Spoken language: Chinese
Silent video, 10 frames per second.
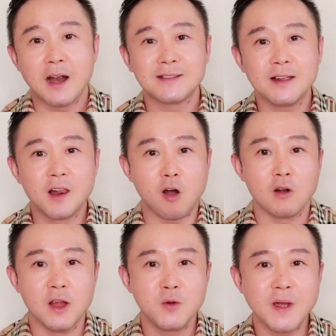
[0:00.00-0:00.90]
而在
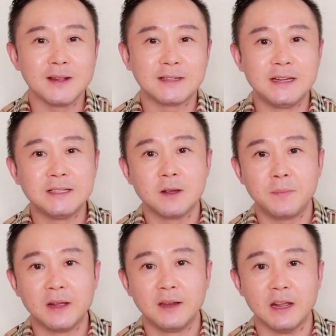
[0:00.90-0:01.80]
老人院的新
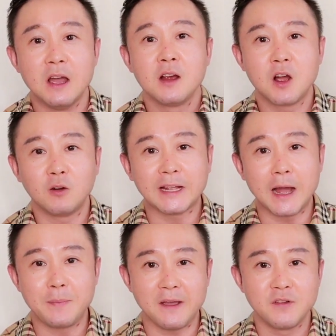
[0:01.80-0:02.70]
增病例高
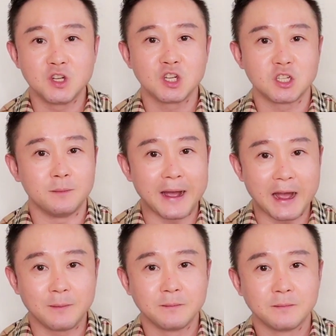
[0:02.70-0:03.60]
达 百分之十
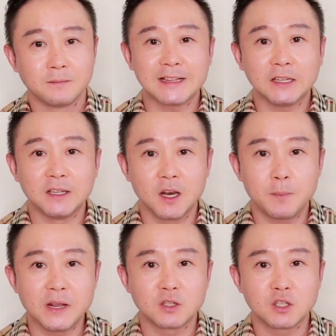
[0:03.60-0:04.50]
八。大家得了
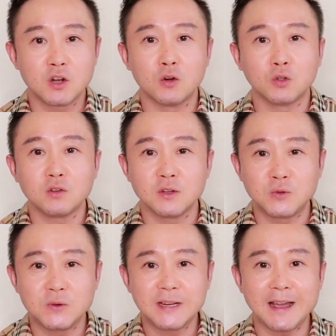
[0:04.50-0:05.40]
病之后都是
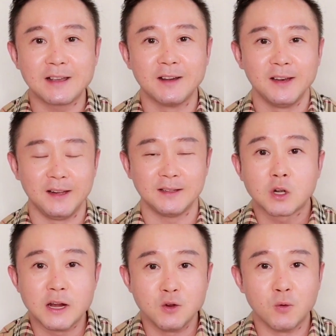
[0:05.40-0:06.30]
居家隔离，
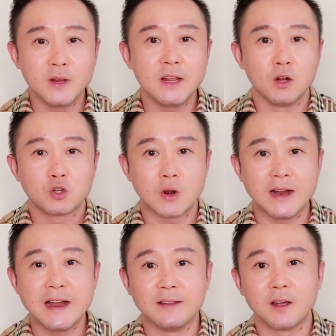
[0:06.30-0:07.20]
很容易
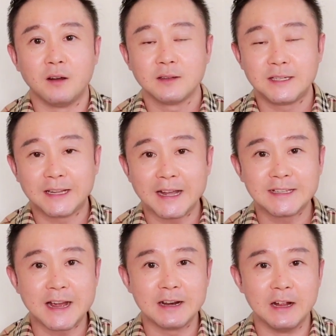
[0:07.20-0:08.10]
传染到其他
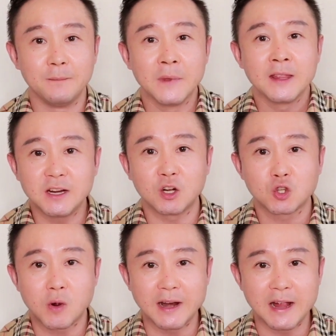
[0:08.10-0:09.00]
家人，这个
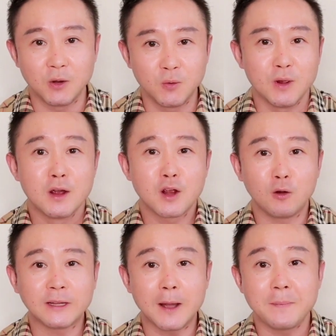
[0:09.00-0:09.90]
传染率
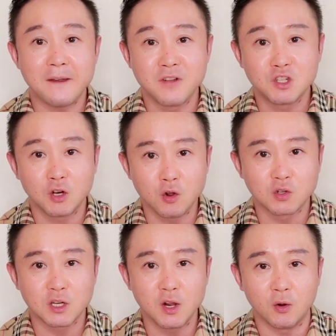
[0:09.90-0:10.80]
高达 百分之六
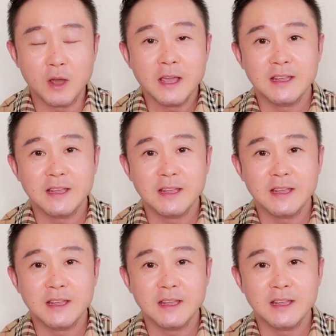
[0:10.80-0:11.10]
十六。